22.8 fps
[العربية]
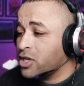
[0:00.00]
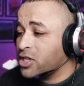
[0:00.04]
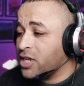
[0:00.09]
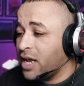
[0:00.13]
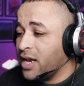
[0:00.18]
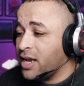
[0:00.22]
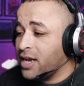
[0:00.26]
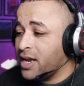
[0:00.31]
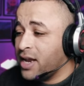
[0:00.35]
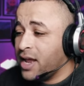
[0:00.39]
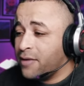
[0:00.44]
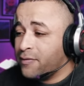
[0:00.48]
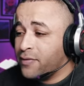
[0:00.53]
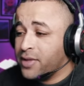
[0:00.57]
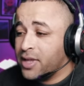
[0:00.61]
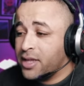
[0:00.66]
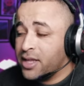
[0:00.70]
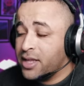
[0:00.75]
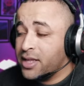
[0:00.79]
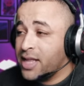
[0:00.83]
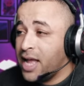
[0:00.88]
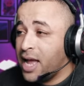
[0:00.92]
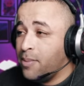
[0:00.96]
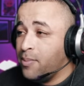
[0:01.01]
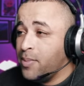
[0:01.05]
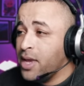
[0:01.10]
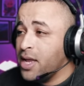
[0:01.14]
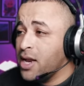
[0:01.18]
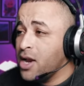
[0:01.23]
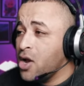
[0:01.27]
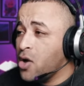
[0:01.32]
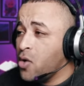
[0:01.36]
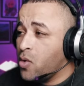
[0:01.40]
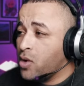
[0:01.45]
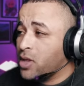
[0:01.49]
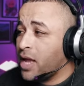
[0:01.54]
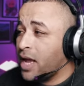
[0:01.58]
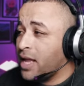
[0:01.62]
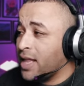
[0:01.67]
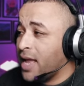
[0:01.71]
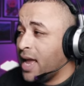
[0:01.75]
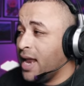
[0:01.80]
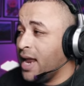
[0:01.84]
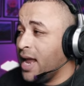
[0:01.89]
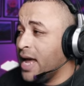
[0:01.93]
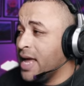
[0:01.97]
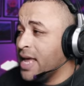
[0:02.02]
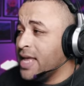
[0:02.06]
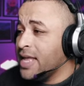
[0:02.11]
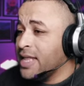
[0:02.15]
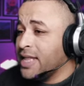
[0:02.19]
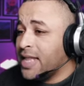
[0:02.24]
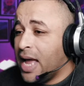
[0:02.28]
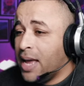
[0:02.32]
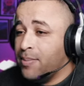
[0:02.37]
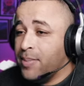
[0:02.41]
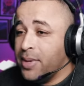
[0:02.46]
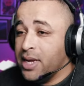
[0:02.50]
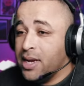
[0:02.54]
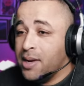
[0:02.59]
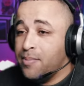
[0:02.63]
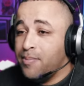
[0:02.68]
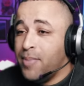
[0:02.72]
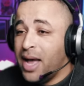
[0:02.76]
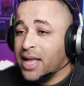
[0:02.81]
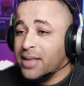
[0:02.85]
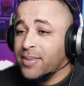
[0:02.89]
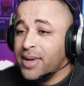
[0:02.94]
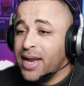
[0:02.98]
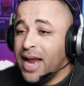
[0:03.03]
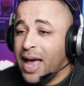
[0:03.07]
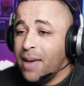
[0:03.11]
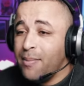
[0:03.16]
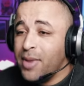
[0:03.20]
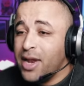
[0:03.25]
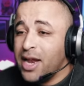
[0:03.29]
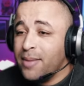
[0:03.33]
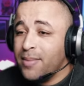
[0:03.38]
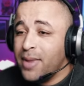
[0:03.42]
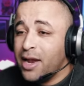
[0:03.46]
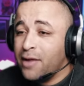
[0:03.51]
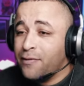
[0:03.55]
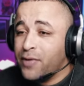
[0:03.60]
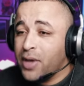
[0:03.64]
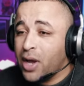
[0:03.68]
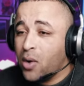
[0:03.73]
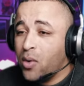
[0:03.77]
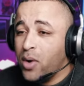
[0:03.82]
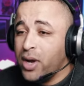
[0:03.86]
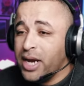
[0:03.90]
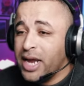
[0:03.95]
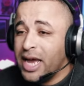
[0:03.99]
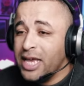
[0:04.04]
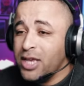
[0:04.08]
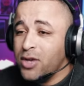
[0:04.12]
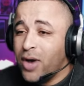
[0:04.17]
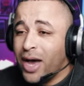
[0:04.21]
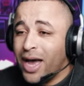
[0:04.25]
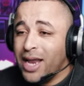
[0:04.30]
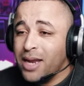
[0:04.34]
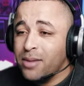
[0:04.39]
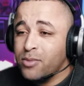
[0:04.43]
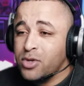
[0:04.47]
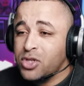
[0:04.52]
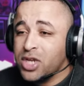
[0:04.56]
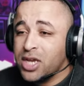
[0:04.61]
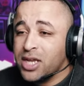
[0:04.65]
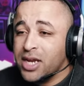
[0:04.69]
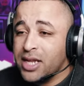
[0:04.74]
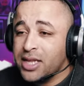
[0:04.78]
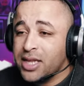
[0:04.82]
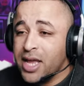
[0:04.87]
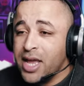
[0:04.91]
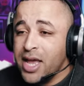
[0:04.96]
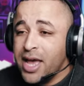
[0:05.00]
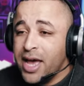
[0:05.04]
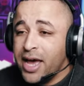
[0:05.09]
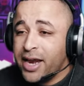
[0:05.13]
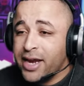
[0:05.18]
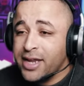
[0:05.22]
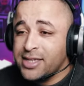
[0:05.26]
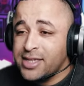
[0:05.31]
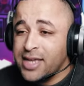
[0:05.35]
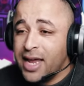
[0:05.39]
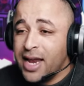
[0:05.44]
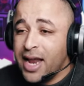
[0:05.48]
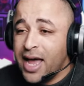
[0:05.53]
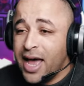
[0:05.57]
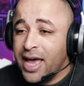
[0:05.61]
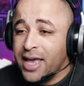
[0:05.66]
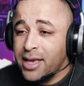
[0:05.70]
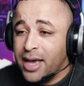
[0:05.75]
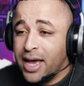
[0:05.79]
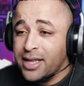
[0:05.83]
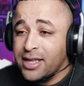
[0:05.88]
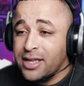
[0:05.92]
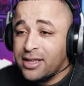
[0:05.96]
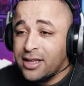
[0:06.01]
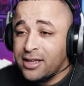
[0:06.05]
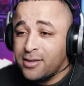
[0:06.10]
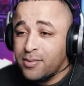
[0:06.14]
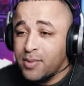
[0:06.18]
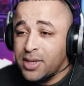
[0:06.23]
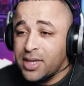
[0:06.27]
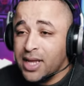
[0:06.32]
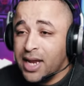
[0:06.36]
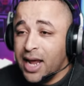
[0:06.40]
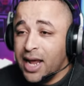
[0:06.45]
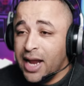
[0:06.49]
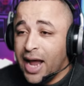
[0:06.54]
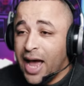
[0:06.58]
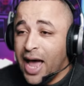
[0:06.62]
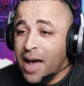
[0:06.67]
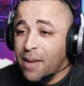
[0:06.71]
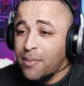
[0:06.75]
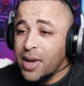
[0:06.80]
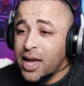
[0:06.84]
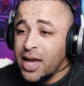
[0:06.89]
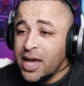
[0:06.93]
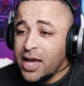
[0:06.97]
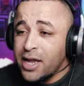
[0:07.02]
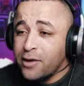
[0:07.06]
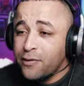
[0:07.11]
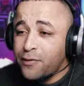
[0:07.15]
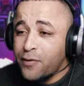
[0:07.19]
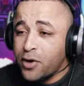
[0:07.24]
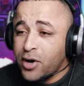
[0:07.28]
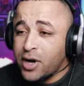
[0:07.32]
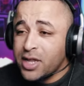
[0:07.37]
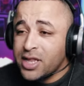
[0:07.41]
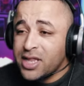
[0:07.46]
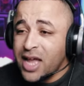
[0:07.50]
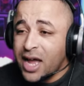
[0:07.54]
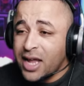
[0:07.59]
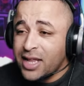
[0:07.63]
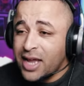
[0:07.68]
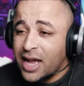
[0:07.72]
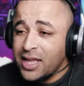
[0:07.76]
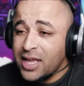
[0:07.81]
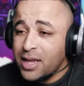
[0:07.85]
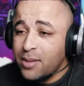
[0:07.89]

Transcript: وارجع لنافذه التحميل واضغط على تحميل بعد ما نحمل الملف يا اخوان هيو حل مشكله الرساله هاي عند تثبيت الالعاب نفك الضغط